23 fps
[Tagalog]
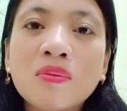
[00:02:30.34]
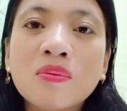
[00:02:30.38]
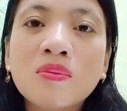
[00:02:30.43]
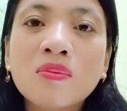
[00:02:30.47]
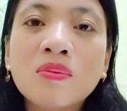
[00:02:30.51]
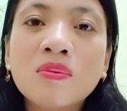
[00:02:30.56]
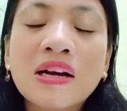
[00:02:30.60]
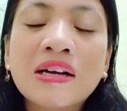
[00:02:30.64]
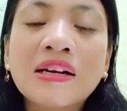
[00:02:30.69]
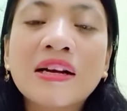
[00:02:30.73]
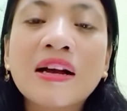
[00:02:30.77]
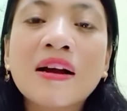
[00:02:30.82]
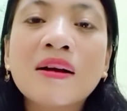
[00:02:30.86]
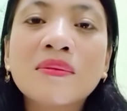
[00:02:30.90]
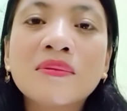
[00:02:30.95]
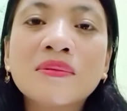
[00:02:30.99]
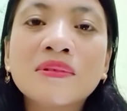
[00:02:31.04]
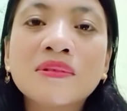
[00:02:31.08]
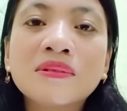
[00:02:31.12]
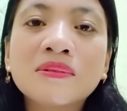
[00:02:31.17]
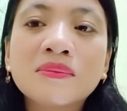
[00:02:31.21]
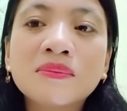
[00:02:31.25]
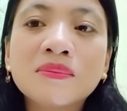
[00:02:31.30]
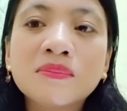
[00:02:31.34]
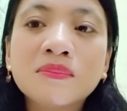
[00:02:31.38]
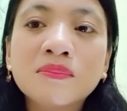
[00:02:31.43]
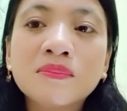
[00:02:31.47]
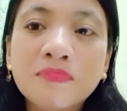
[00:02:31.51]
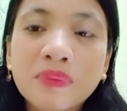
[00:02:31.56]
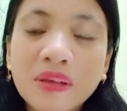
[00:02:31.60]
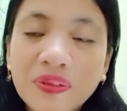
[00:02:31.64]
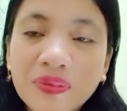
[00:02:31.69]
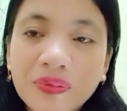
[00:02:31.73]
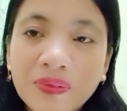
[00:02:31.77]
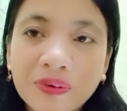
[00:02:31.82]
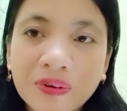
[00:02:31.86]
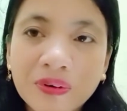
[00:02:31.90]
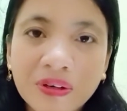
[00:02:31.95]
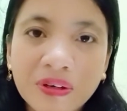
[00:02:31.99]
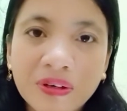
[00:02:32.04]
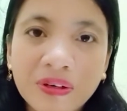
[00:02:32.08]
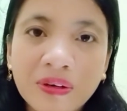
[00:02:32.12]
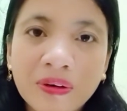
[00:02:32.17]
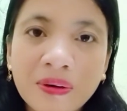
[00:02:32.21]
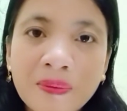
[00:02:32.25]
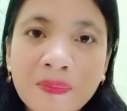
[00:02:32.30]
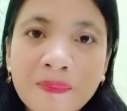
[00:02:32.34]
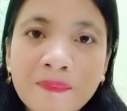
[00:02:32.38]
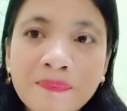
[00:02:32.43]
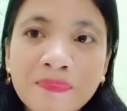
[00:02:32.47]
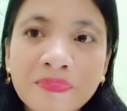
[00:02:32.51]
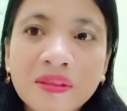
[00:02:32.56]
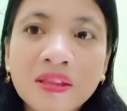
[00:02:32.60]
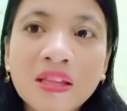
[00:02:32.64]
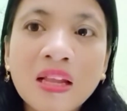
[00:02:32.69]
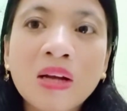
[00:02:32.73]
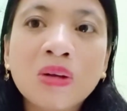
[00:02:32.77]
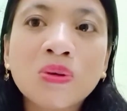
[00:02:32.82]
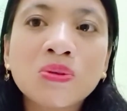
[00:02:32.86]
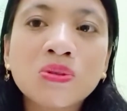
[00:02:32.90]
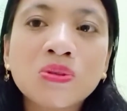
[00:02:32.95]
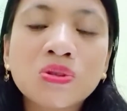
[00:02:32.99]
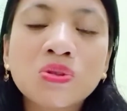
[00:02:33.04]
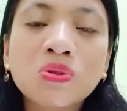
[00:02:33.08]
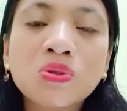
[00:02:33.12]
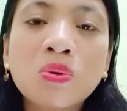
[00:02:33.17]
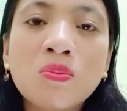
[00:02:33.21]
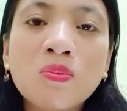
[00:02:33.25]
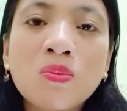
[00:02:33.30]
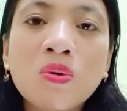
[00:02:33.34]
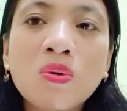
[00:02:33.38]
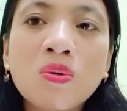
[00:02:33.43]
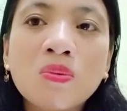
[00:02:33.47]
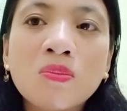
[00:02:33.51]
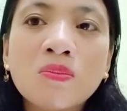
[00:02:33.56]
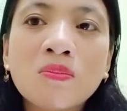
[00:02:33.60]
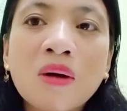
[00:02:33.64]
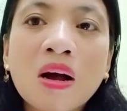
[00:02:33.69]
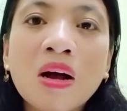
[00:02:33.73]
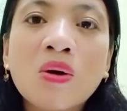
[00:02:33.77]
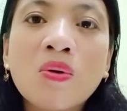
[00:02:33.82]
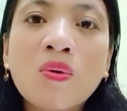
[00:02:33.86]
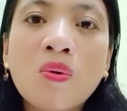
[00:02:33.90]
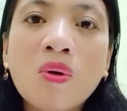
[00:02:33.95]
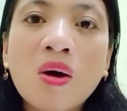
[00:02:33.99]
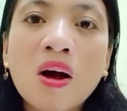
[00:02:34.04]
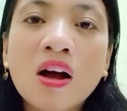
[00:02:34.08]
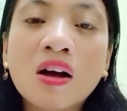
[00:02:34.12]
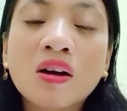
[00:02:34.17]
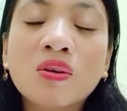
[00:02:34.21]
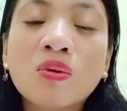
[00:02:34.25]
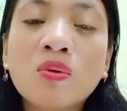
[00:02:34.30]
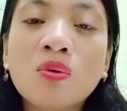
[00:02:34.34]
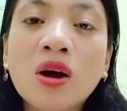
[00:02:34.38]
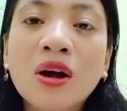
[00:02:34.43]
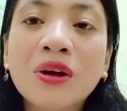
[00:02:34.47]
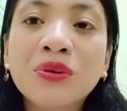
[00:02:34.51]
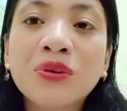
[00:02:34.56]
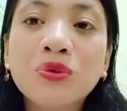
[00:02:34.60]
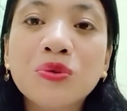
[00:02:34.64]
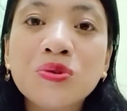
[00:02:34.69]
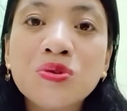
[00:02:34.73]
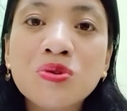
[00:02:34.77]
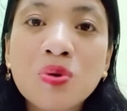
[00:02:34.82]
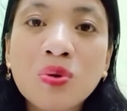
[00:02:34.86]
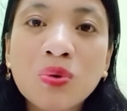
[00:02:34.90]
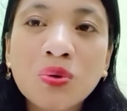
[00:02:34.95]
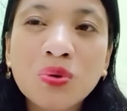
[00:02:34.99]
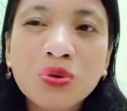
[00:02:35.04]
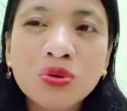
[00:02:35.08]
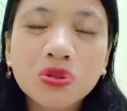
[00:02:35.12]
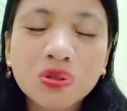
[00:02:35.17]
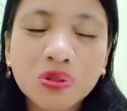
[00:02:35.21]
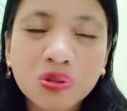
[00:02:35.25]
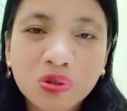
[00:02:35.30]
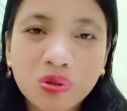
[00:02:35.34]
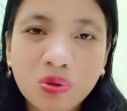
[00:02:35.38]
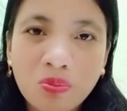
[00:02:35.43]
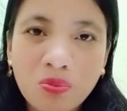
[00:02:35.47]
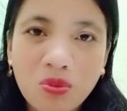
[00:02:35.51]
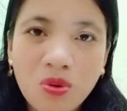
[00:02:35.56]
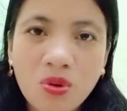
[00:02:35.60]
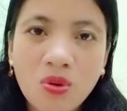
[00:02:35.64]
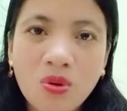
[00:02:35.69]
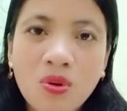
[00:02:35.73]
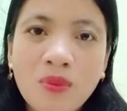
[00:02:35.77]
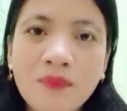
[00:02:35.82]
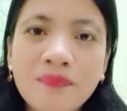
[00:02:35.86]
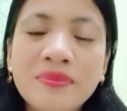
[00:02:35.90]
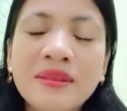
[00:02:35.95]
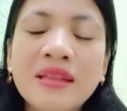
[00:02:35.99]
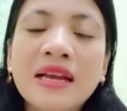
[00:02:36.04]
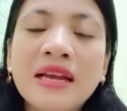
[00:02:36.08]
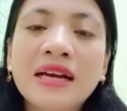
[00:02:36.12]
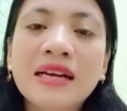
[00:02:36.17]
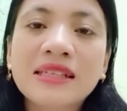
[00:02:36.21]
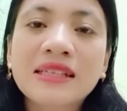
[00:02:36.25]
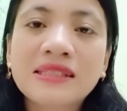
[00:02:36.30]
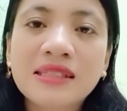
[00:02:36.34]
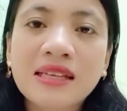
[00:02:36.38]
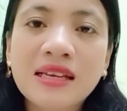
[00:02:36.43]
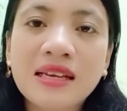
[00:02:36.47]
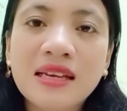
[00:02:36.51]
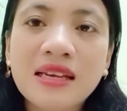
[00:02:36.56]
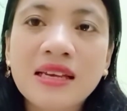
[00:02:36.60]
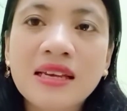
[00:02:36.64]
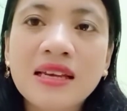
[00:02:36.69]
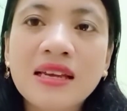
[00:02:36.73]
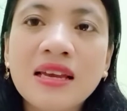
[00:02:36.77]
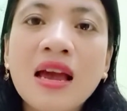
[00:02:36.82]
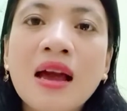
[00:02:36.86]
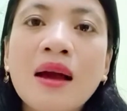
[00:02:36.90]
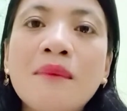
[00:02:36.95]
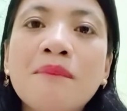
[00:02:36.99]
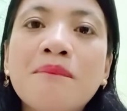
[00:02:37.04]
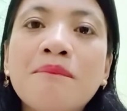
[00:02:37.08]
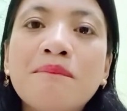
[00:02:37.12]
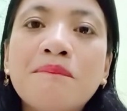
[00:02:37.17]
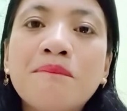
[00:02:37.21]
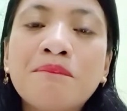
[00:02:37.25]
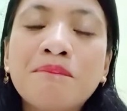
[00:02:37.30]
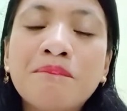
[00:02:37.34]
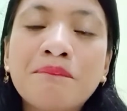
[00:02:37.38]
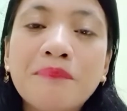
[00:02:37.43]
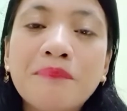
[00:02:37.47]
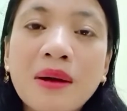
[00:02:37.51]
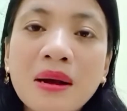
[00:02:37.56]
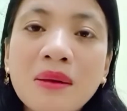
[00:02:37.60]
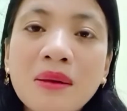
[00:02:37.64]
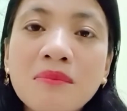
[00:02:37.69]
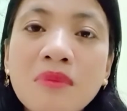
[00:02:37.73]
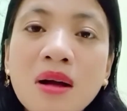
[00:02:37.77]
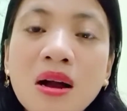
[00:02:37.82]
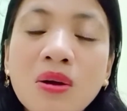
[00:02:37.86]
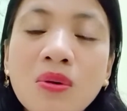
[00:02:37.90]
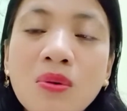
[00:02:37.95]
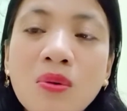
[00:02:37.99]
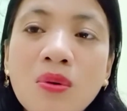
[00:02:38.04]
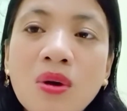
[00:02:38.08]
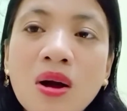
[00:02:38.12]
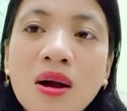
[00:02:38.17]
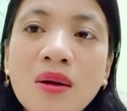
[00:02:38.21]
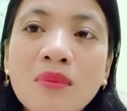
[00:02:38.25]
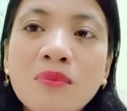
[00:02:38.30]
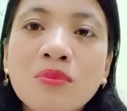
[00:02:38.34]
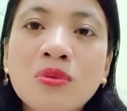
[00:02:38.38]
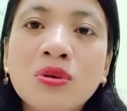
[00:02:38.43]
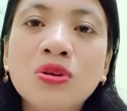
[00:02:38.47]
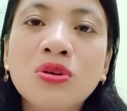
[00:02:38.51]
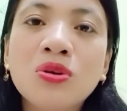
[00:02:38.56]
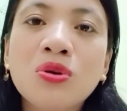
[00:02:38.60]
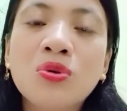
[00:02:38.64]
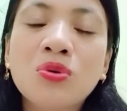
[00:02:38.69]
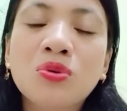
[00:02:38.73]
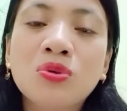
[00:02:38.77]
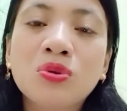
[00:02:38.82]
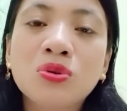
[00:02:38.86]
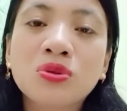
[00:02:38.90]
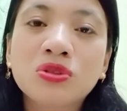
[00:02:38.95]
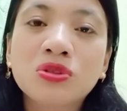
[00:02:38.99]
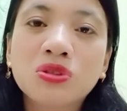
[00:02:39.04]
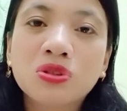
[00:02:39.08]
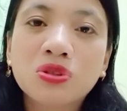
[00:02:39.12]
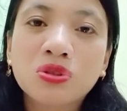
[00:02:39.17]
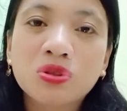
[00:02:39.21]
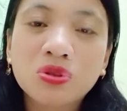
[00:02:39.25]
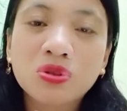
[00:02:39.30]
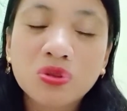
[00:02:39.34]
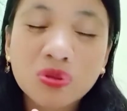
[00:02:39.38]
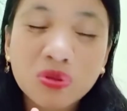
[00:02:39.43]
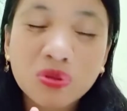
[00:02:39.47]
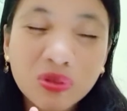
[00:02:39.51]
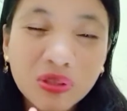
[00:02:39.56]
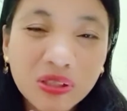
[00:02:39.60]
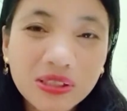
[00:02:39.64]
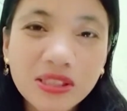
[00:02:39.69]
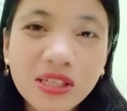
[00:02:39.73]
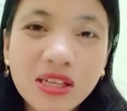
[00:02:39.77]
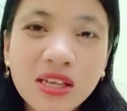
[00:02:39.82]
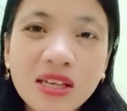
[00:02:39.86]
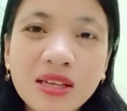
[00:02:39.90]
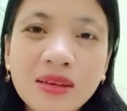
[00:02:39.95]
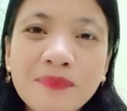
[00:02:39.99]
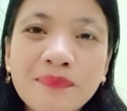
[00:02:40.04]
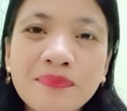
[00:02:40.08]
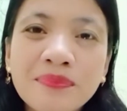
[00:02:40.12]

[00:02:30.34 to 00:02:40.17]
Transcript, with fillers: 'wag kang bitter na gusto mong makuha kung ano yung gusto mo. Kasi pag makuha mo yung gusto kasi